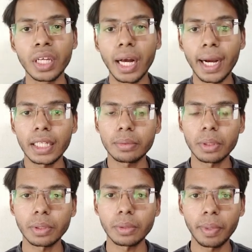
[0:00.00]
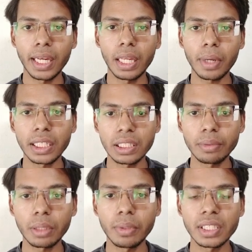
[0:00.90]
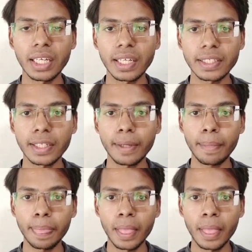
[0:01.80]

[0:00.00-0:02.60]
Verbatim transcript: अगर सबसे पहले हमें कंसेप्ट समझना है कि इसका